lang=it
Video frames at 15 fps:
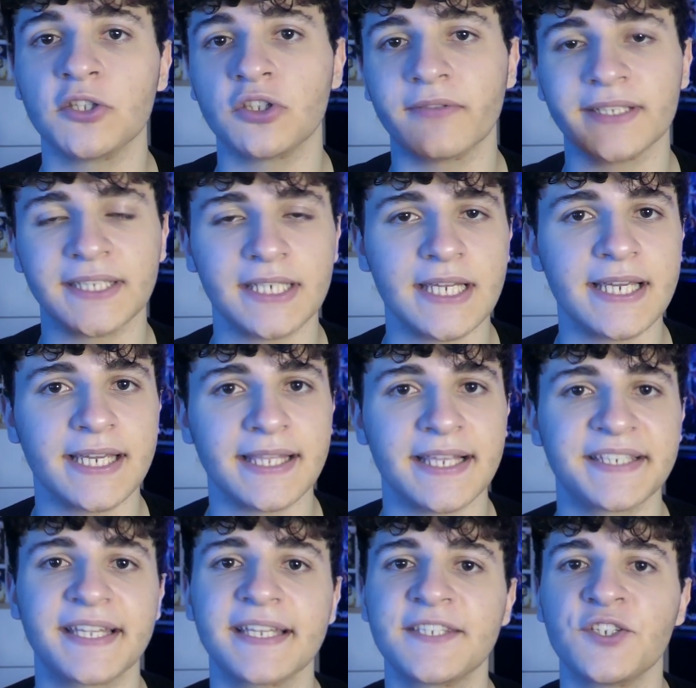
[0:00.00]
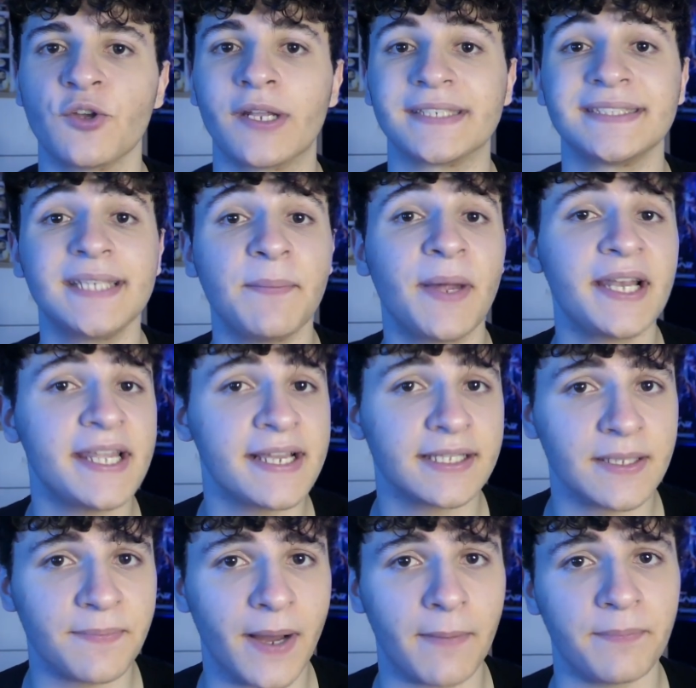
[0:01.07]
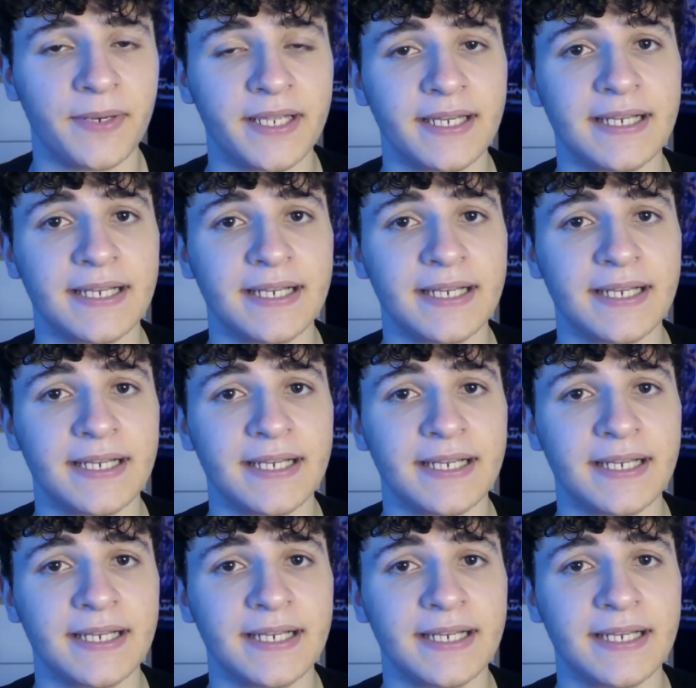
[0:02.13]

trovate i link in descrizione assieme al link di Pumpling,